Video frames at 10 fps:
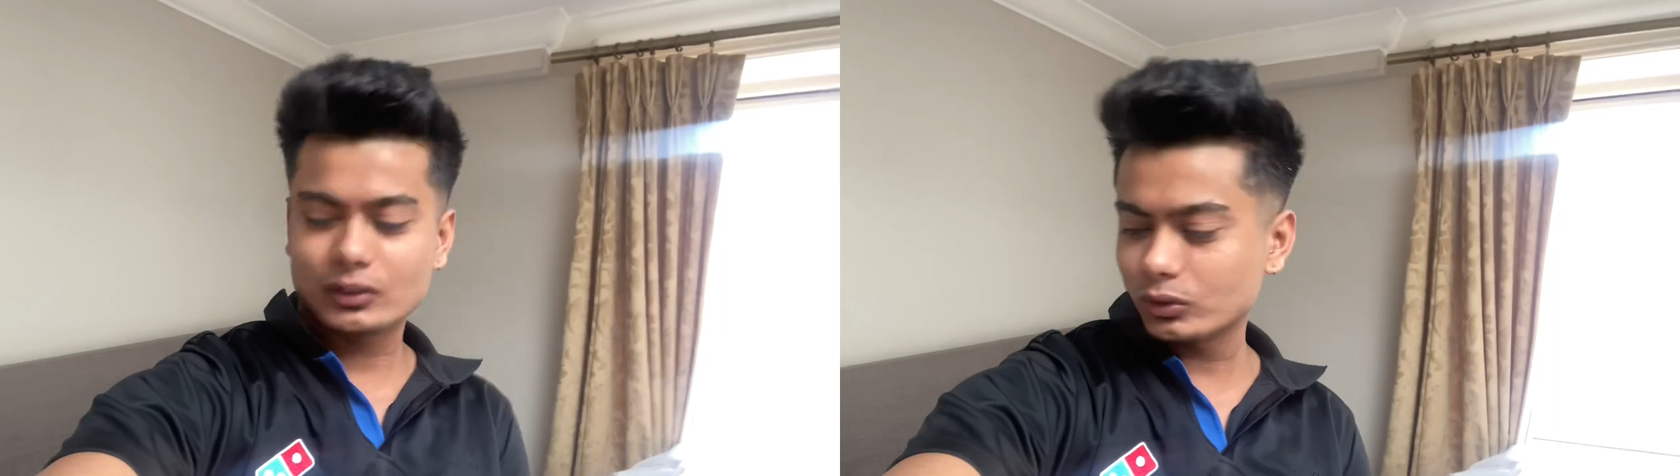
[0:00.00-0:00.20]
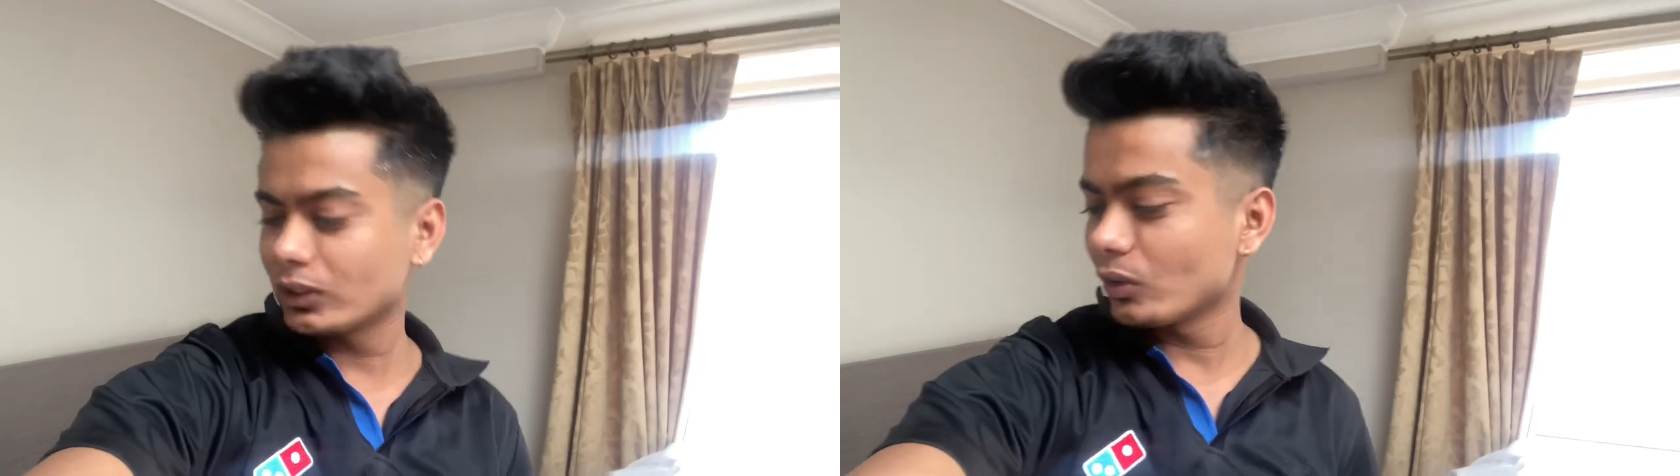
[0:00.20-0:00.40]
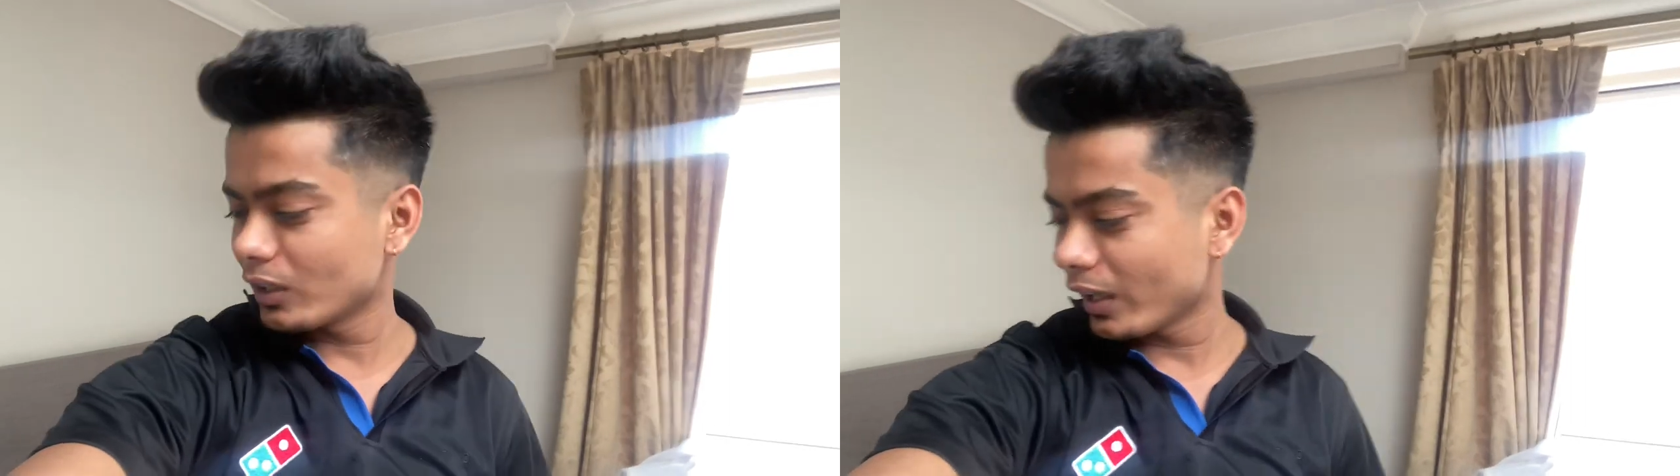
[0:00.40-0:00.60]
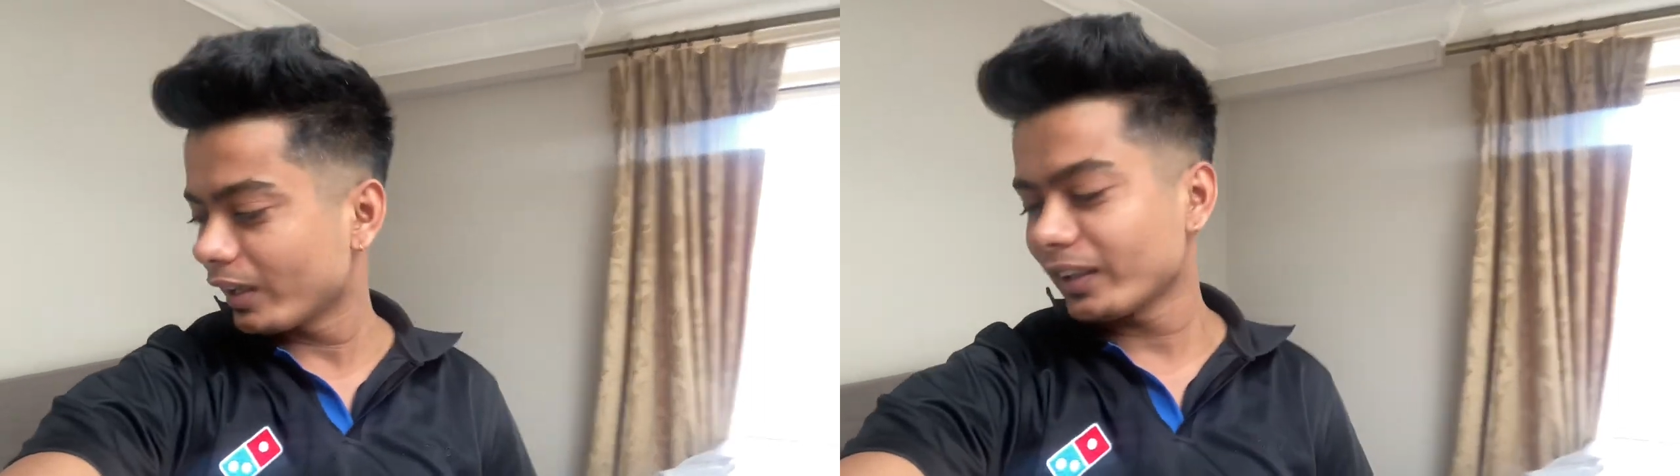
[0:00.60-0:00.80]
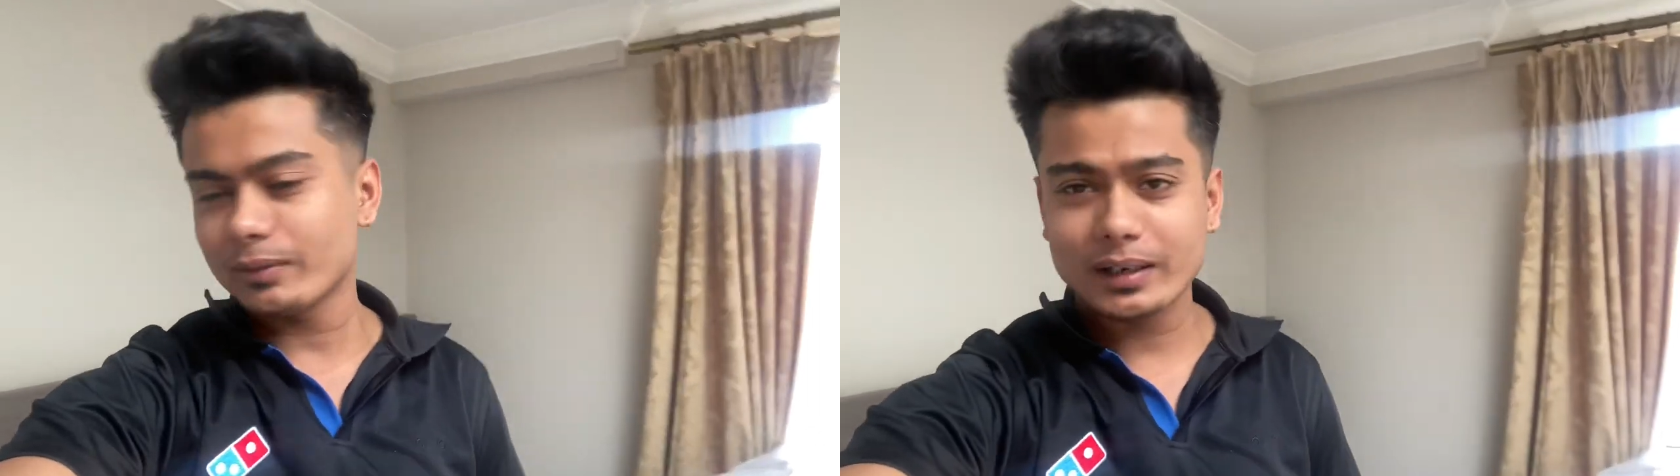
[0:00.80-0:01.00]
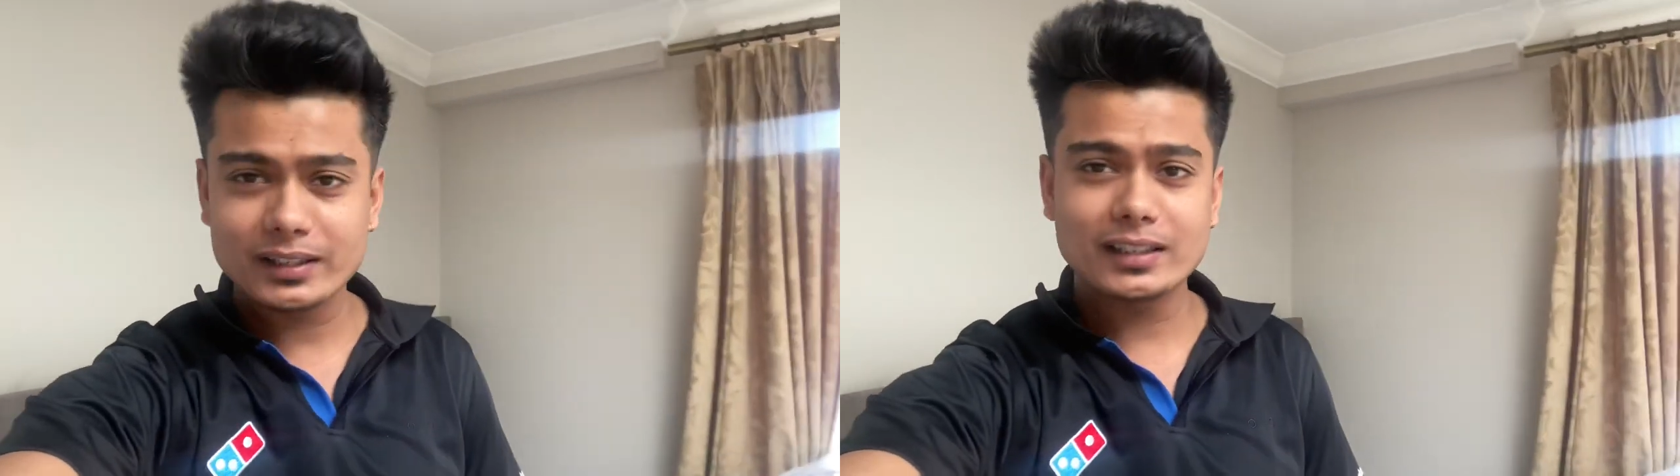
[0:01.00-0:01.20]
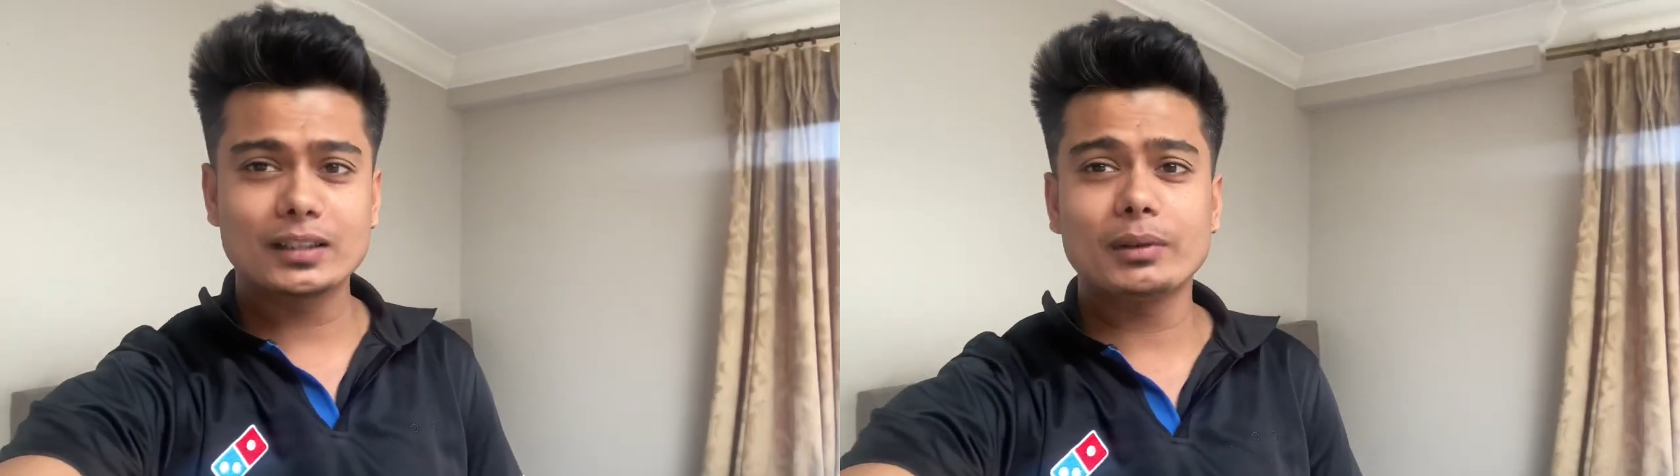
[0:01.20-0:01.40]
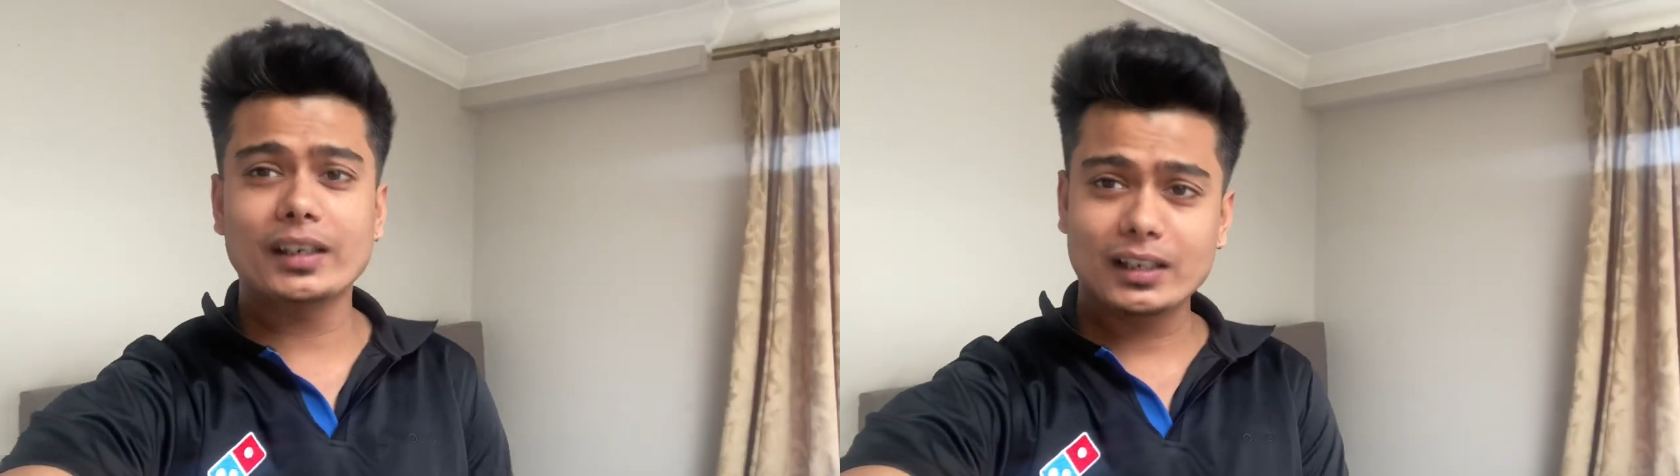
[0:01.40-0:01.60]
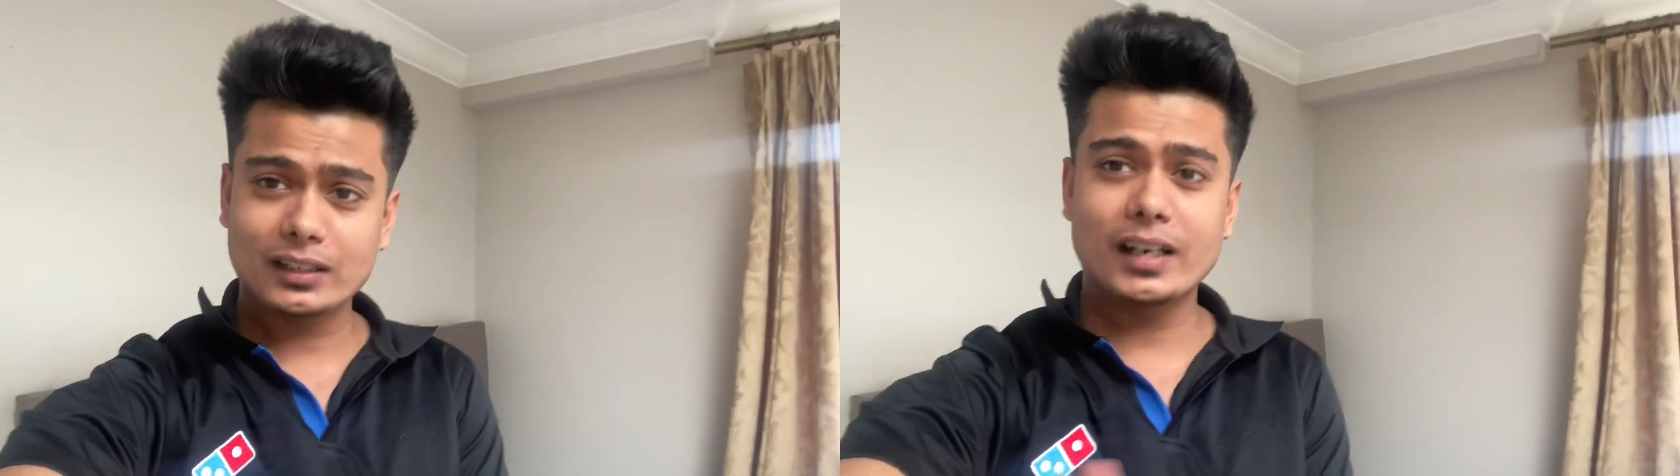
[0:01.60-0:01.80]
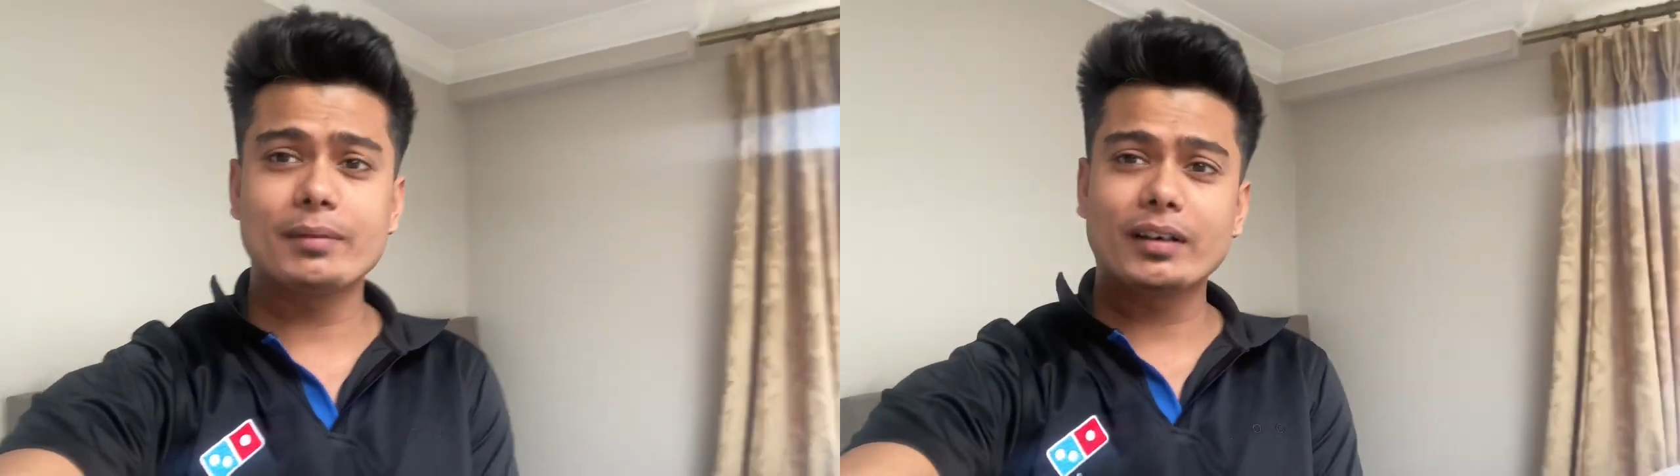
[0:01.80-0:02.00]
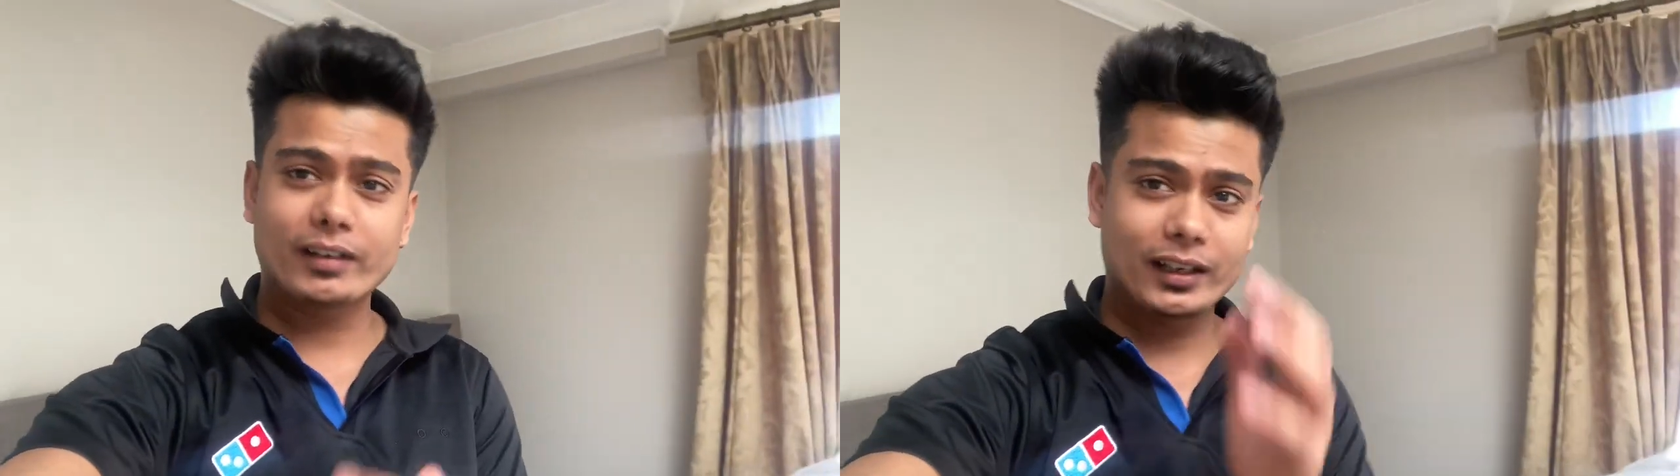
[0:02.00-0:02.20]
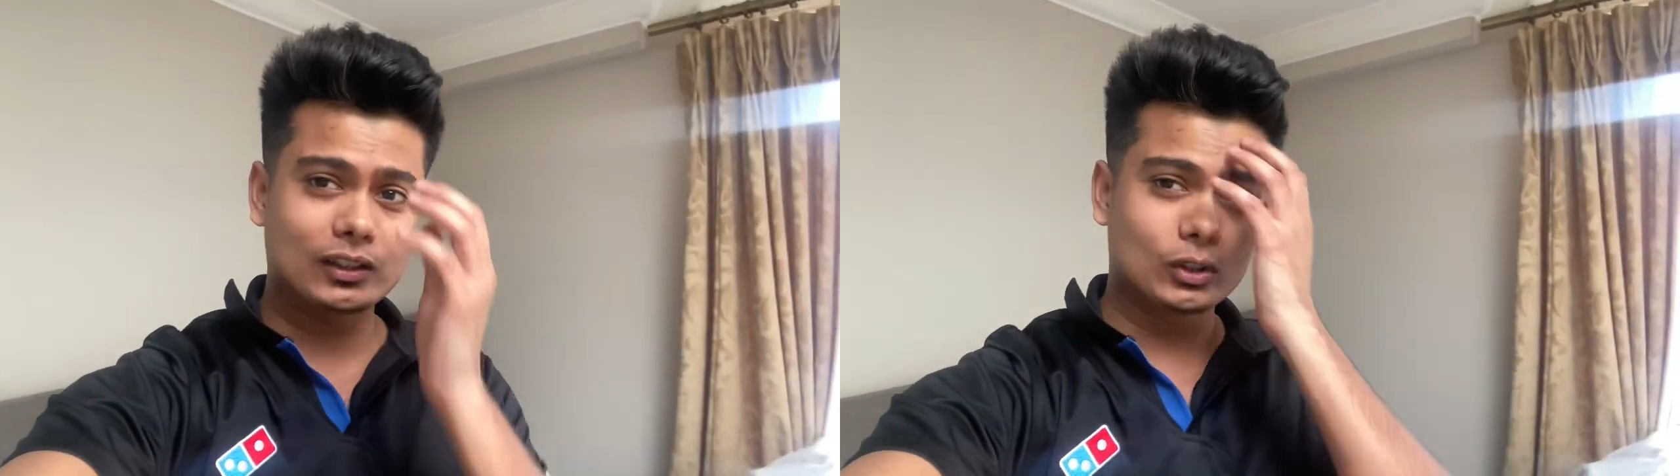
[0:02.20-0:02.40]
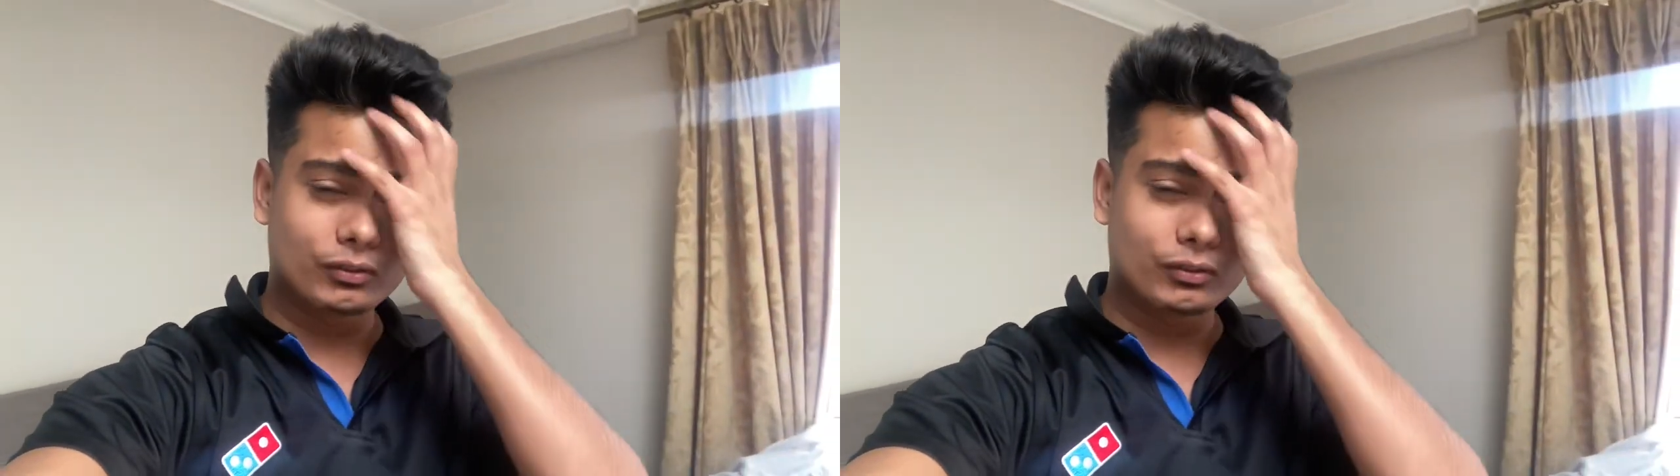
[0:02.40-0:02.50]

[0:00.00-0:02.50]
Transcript: तो चलो कर लेंगे भाई जैसे भी लेकिन असाइनमेंट वगैरह से तो